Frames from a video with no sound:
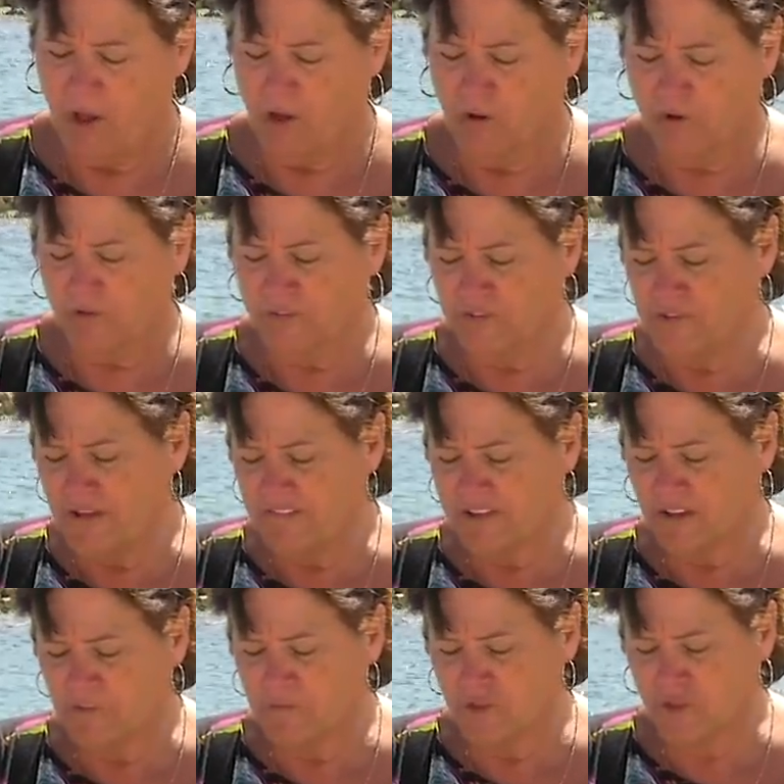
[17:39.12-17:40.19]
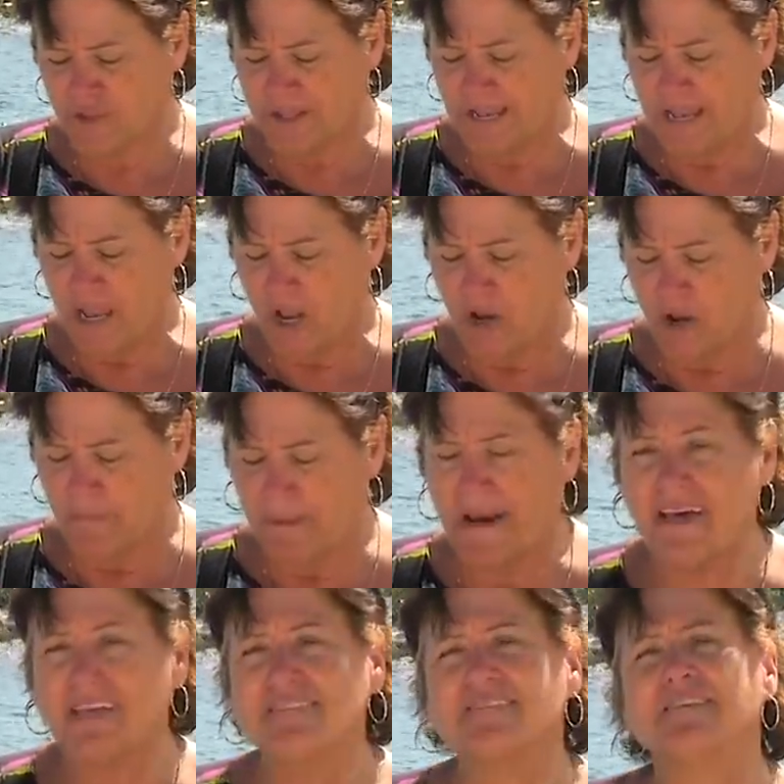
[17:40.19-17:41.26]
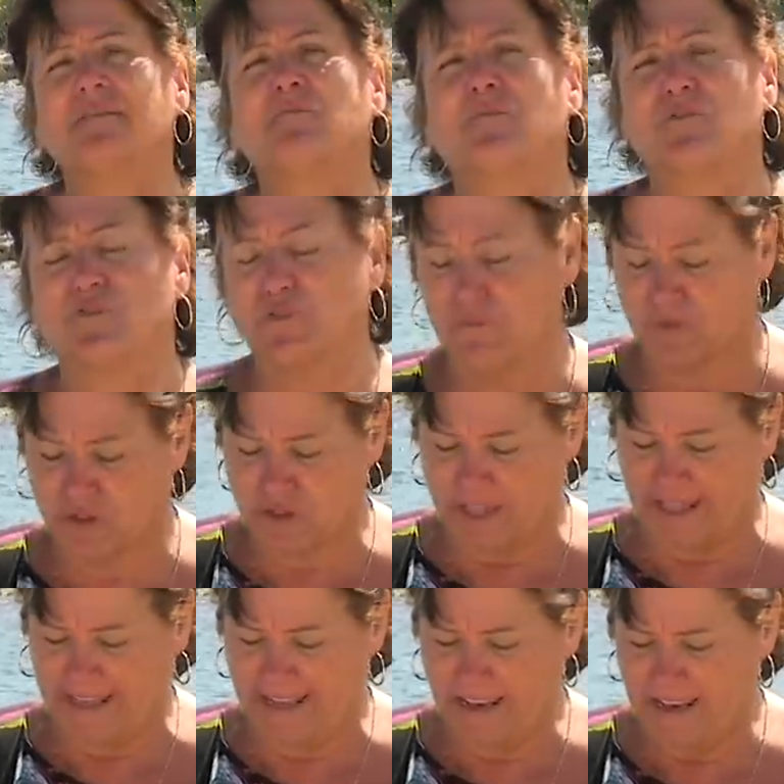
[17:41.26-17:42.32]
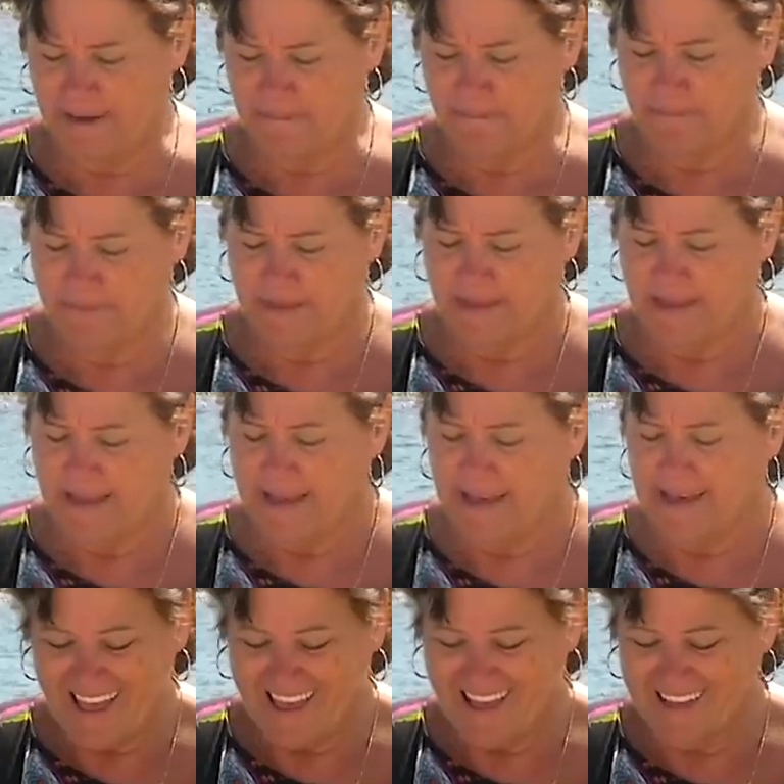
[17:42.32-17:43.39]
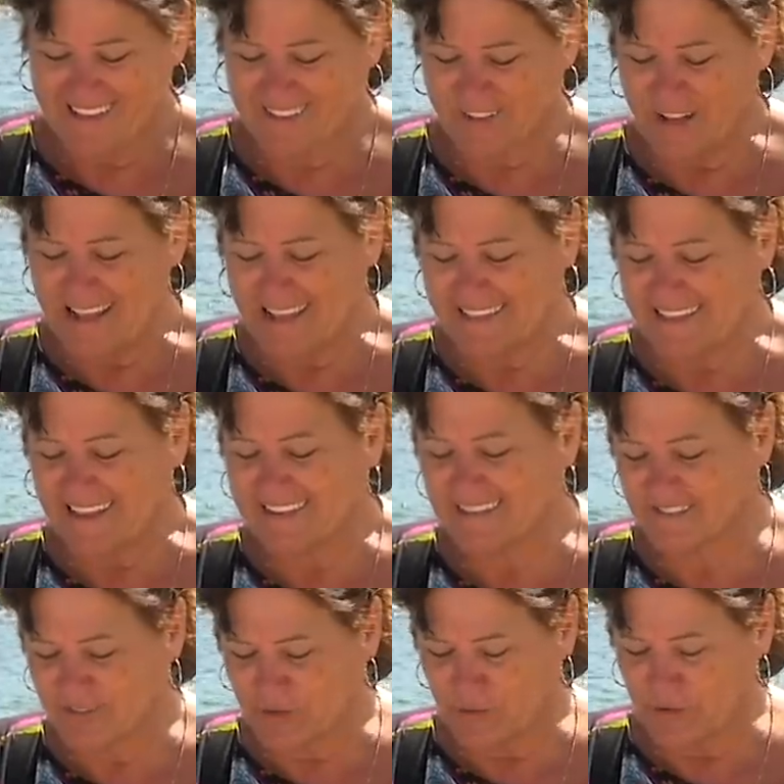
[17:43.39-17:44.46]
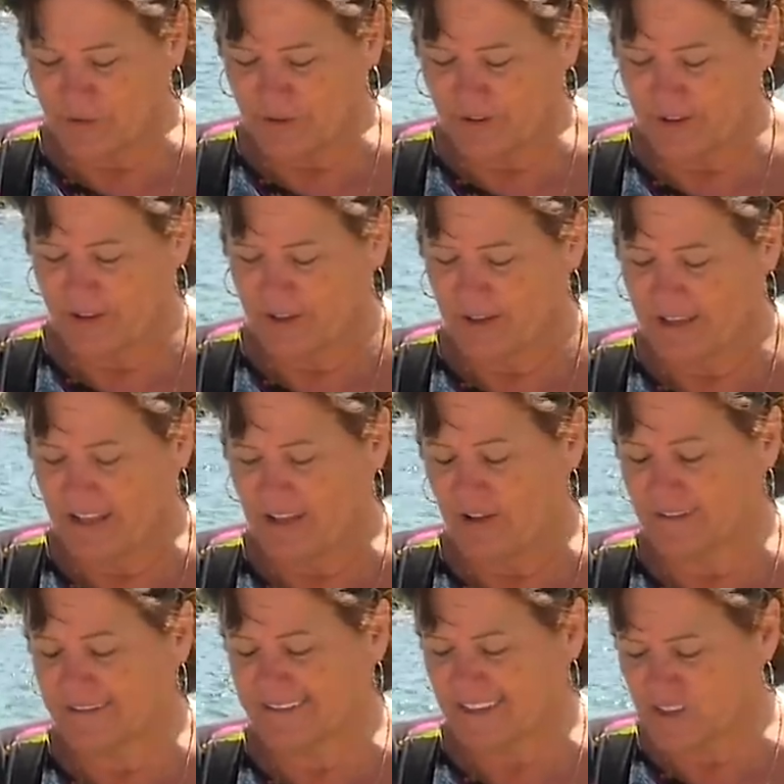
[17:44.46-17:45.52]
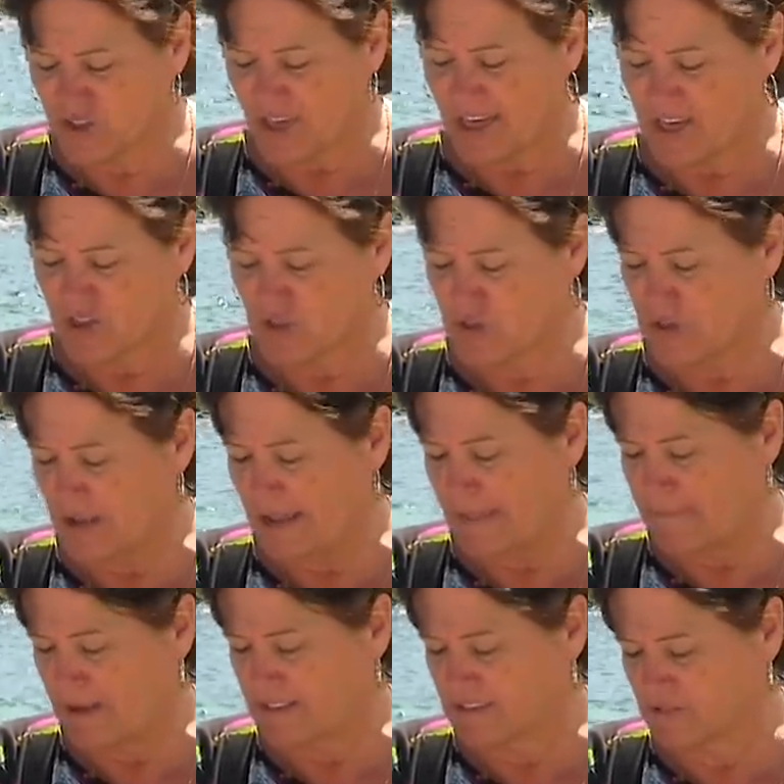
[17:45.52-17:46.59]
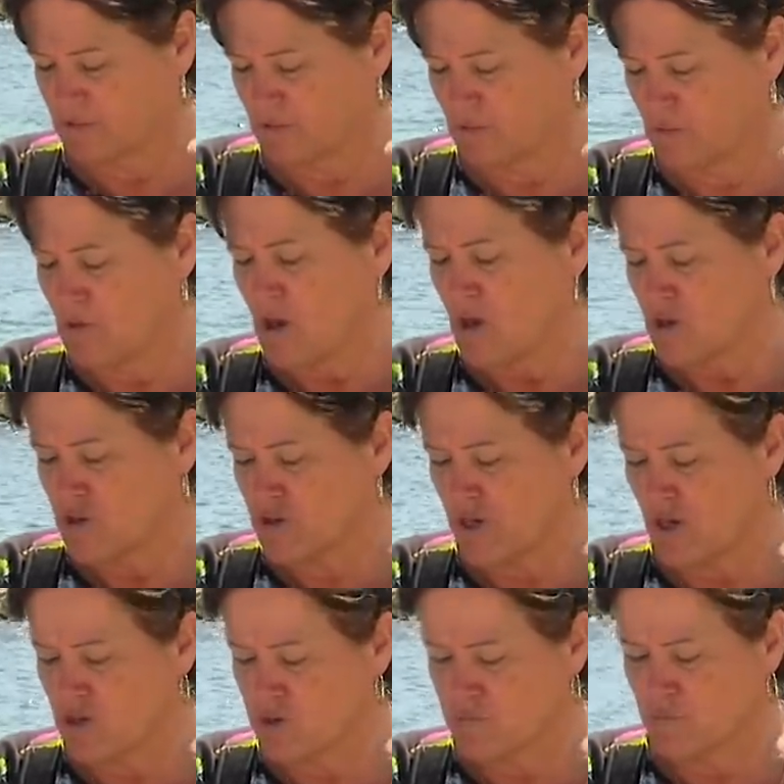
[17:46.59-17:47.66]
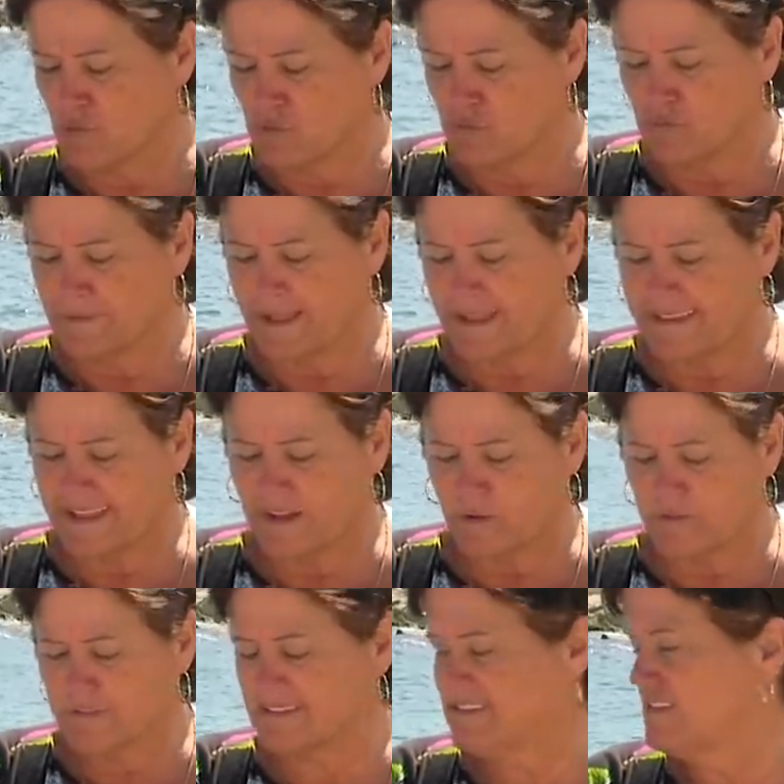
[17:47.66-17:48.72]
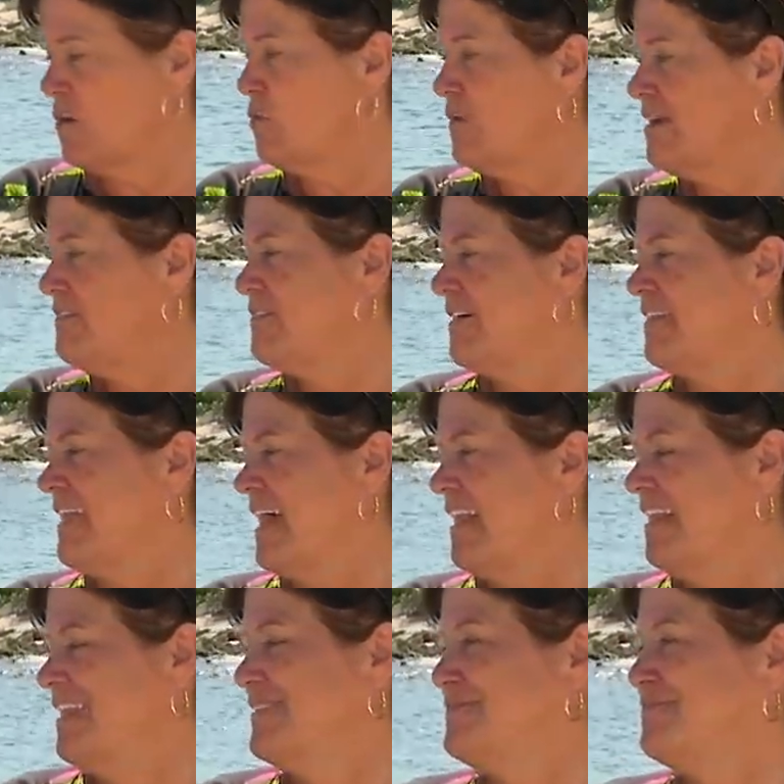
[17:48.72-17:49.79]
On continue avec Michel Lebarz. Bonjour Michel. Bonjour Michel. Est-ce que la texture et le séchage de la peinture change beaucoup dans des conditions hivernales.